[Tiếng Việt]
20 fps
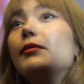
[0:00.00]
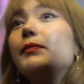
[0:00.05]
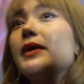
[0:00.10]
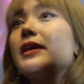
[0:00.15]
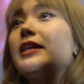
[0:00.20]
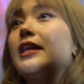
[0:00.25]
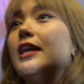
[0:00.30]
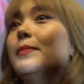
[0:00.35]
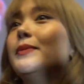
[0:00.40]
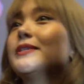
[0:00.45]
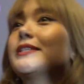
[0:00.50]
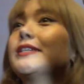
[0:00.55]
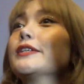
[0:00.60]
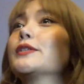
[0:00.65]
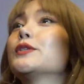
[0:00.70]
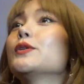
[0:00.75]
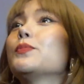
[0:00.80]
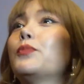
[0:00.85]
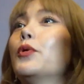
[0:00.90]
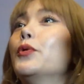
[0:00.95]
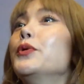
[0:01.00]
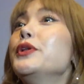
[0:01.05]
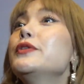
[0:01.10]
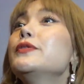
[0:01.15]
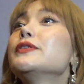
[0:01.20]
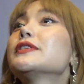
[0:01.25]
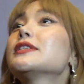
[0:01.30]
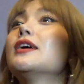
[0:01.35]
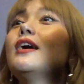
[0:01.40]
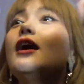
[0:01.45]
đó mấy chị mà sản xuất
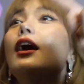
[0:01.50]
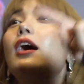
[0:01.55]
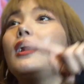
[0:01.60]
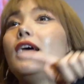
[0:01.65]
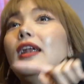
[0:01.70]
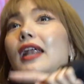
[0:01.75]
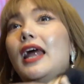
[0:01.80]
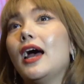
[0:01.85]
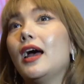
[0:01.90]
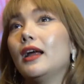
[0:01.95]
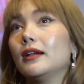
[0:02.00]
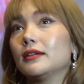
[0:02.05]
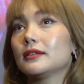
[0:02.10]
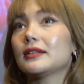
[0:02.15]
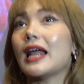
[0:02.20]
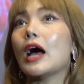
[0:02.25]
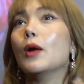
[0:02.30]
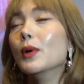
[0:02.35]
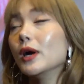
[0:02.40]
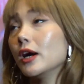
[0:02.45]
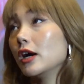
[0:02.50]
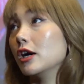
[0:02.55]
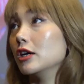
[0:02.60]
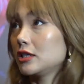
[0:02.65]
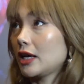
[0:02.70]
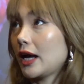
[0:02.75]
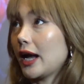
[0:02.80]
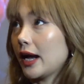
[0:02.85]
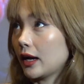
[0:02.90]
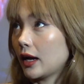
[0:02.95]
producer đó là tạo bất ngờ
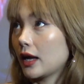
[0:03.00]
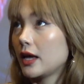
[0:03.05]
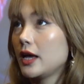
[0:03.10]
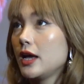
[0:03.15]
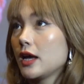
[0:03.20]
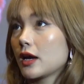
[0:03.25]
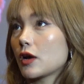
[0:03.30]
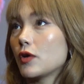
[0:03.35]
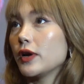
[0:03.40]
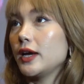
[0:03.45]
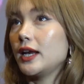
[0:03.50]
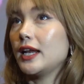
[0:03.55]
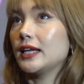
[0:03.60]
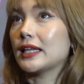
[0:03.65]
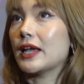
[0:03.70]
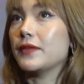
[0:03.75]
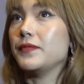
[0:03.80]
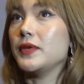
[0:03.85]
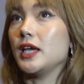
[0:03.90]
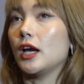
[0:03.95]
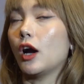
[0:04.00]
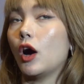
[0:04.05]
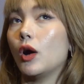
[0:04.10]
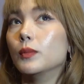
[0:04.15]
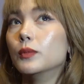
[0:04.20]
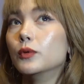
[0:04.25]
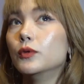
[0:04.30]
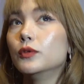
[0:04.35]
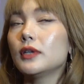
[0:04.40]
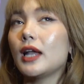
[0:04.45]
cho hằng có nghĩa là tại vì họ
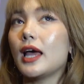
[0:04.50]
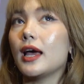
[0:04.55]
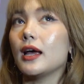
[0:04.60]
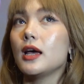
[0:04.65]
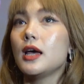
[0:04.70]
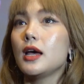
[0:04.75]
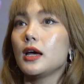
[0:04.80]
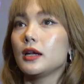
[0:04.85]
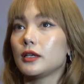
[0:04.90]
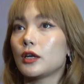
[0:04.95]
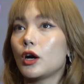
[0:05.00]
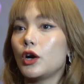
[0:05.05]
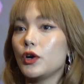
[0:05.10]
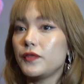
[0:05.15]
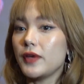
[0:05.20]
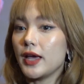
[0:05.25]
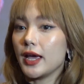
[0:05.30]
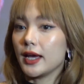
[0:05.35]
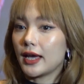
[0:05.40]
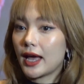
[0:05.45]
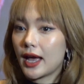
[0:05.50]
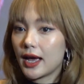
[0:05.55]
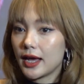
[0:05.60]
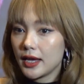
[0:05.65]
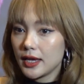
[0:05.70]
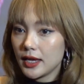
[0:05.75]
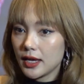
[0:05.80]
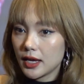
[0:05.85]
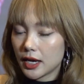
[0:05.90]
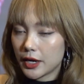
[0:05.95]
muốn là nói về
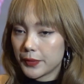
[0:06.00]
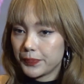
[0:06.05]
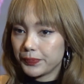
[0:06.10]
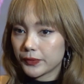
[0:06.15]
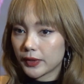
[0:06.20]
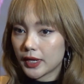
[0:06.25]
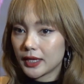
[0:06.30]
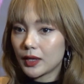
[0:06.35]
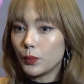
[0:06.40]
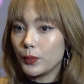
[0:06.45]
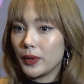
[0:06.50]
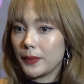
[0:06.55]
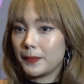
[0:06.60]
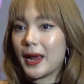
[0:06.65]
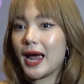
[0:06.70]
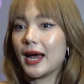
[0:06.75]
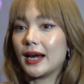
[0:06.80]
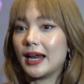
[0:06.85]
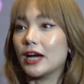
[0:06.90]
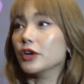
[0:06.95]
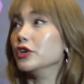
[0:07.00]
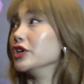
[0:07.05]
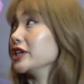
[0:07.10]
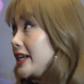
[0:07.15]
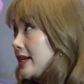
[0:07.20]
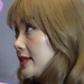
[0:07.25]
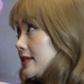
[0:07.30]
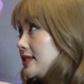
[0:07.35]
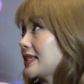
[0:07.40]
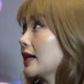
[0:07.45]
cái cái thông điệp mà hằng là người
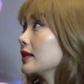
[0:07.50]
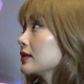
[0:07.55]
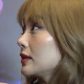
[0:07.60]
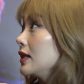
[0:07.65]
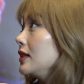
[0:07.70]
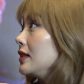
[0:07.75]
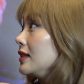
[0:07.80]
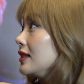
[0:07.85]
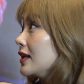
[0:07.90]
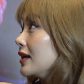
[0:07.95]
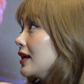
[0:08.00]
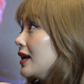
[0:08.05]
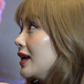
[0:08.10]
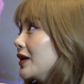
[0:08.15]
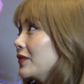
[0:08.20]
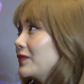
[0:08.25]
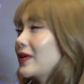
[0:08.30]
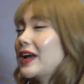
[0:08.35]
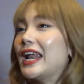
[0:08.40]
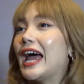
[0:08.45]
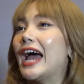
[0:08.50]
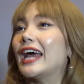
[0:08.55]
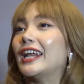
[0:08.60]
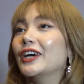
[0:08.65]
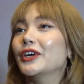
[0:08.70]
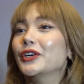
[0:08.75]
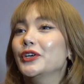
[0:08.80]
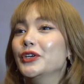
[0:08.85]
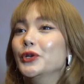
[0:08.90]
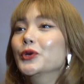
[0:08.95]
săn tin và là hằng
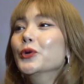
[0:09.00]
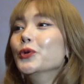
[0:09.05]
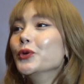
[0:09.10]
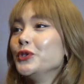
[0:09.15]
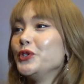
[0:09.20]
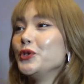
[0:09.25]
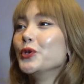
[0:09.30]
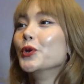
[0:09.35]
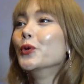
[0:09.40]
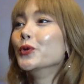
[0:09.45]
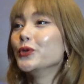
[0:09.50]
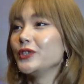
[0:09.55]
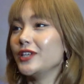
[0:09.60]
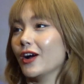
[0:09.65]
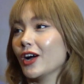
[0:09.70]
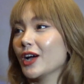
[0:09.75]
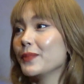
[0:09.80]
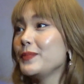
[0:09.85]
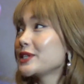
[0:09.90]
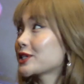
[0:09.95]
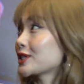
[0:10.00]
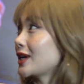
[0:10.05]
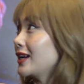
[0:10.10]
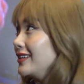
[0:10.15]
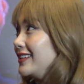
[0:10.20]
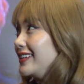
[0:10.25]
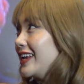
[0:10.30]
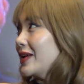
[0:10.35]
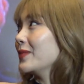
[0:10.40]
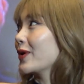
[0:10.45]
là người luôn luôn nhận cái
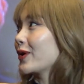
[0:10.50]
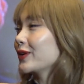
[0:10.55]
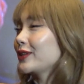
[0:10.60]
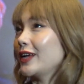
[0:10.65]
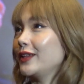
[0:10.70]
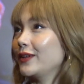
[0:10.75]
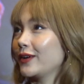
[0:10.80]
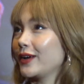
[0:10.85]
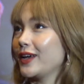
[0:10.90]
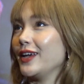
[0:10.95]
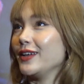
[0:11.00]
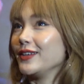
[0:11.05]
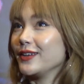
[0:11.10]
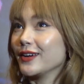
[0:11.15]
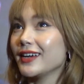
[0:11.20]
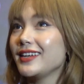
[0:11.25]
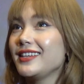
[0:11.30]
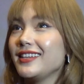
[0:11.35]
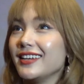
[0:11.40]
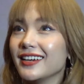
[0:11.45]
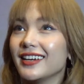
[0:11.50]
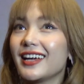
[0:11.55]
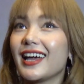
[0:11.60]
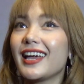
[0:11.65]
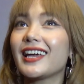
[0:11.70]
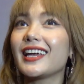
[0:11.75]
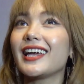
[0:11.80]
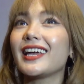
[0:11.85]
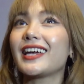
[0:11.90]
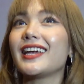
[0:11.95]
mission để mà có thể thực hiện những cái những
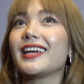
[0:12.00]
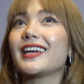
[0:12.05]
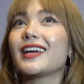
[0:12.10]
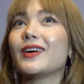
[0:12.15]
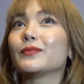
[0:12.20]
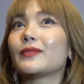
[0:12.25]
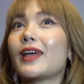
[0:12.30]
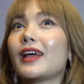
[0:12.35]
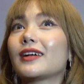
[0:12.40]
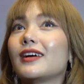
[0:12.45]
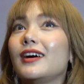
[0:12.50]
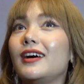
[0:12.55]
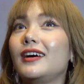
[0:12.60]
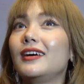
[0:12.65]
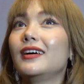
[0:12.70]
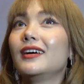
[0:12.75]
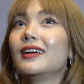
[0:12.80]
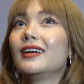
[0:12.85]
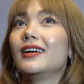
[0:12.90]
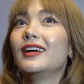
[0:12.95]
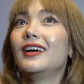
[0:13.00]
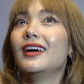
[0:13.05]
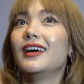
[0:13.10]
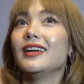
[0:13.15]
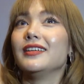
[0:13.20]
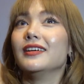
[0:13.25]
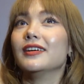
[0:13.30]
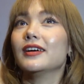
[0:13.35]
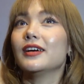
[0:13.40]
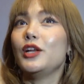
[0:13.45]
cái cái cái công tác đó
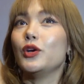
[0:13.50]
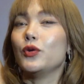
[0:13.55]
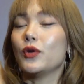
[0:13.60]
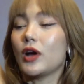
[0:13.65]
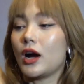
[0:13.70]
những cái điều